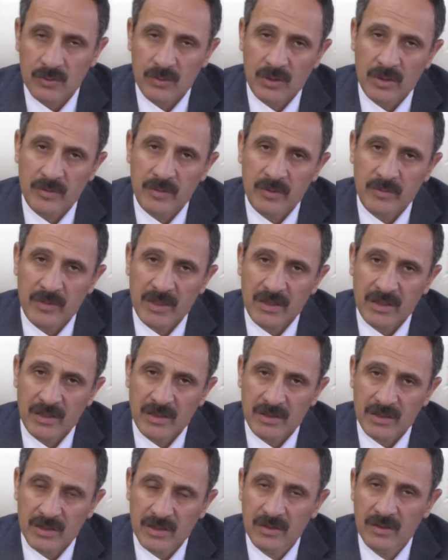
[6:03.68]

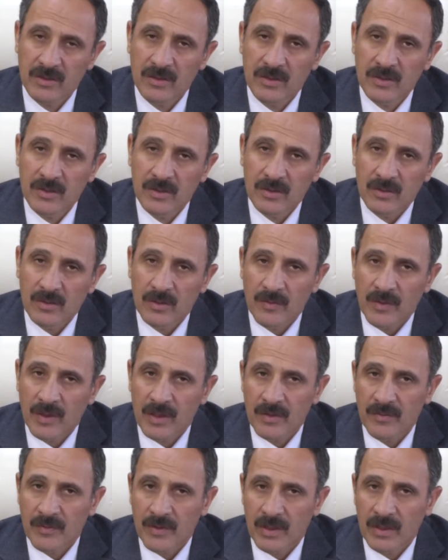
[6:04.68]
uydurabilmeleri için
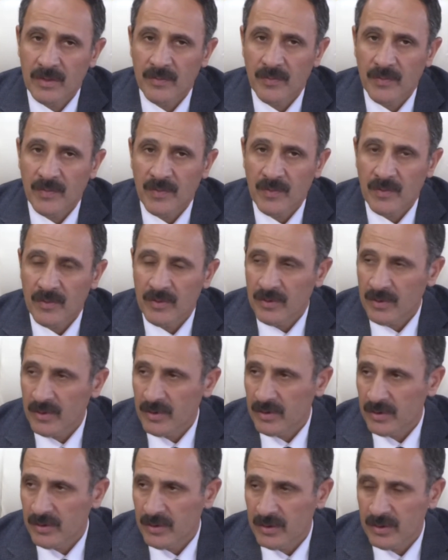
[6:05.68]
onların da e,
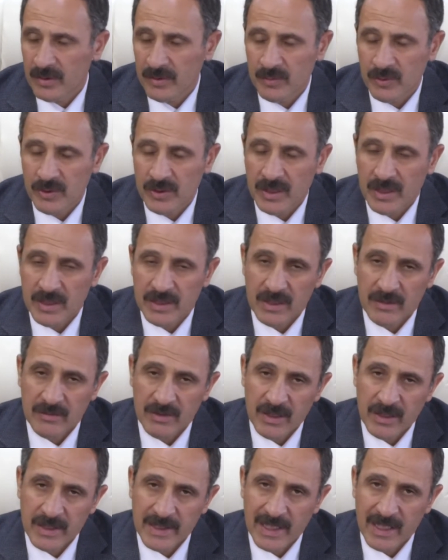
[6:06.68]
bu
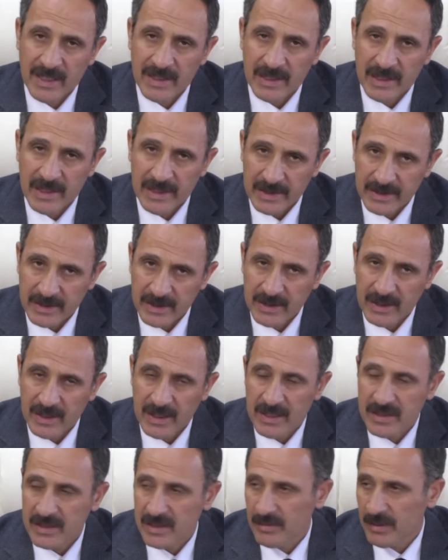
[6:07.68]
çerçevede kendilerini
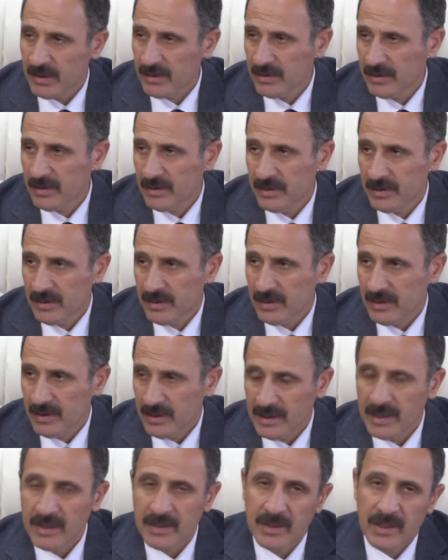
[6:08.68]
her zaman
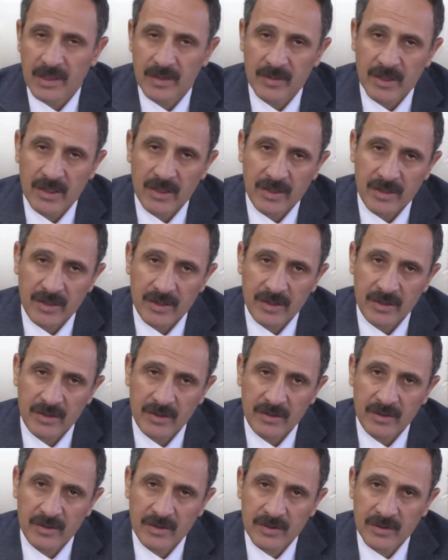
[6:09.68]
yenilemelerini
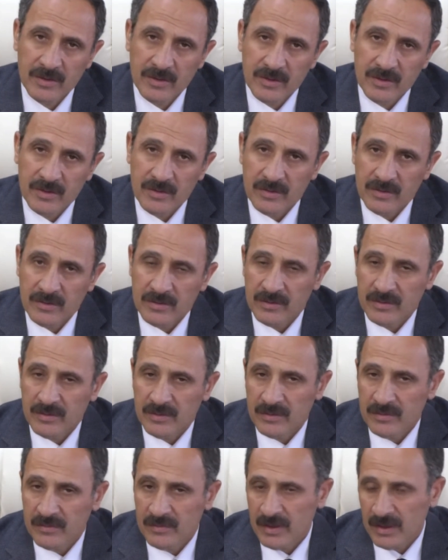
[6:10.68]
e,
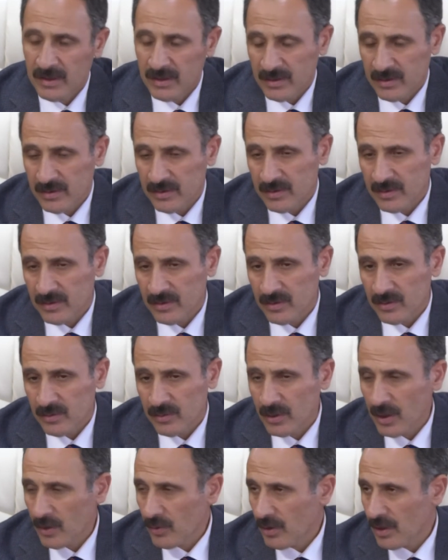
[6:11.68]
ve e,
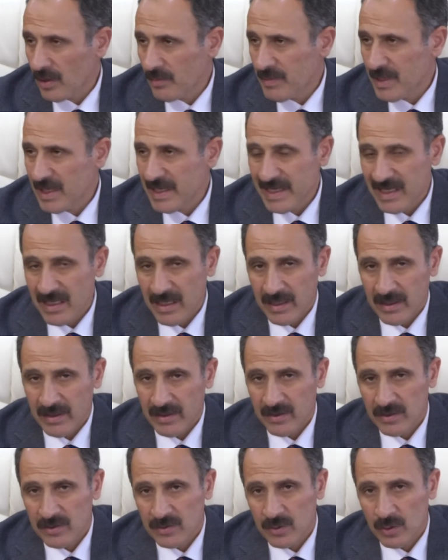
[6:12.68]
ona göre
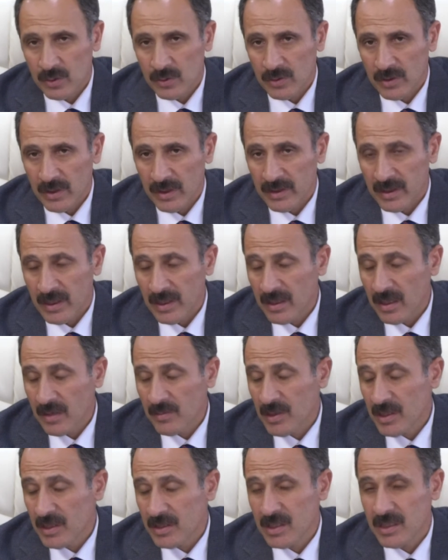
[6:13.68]
bilgilerini çocukların
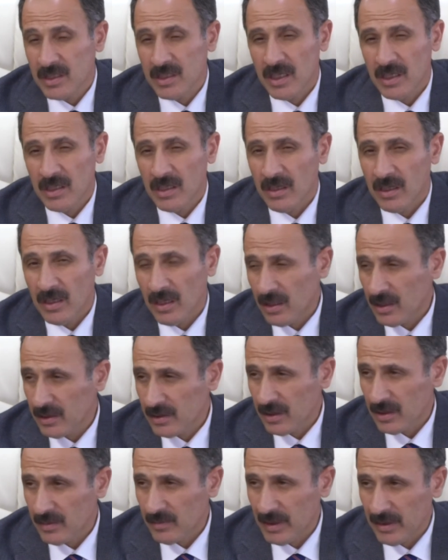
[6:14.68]
anlayabileceği şekilde
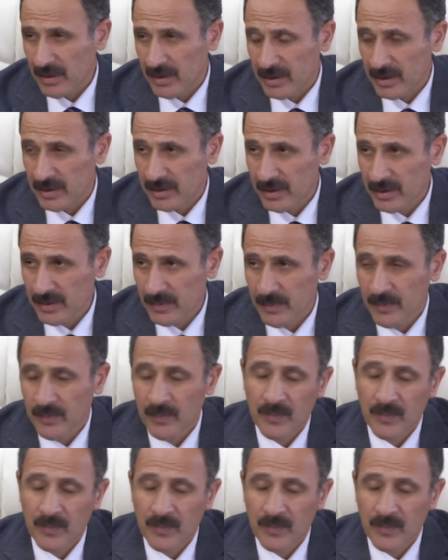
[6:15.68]
aktarmalarını